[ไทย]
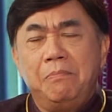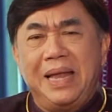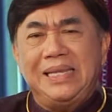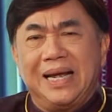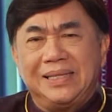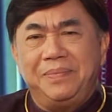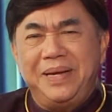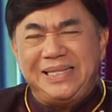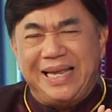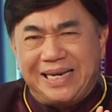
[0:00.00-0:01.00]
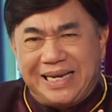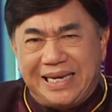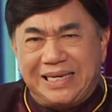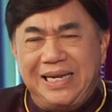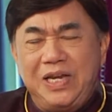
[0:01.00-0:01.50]
มันยังทำให้เศรษฐกิจ
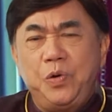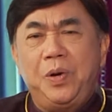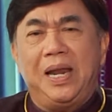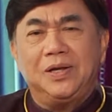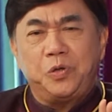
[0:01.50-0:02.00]
ดีด้วยและ